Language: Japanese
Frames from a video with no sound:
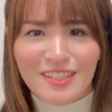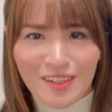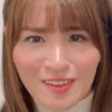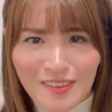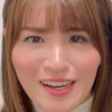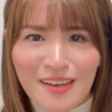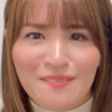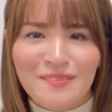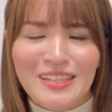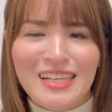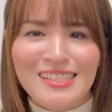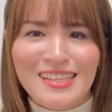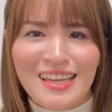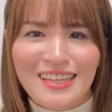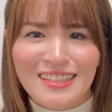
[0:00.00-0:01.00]
今日は
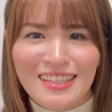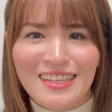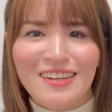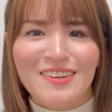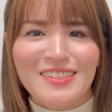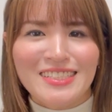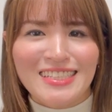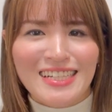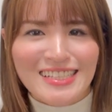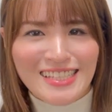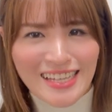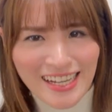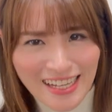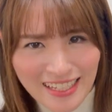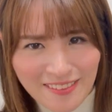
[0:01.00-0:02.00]
皆さんにお知ら
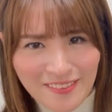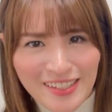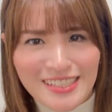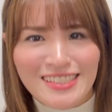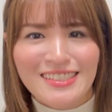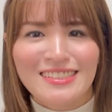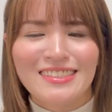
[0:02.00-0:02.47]
せがあります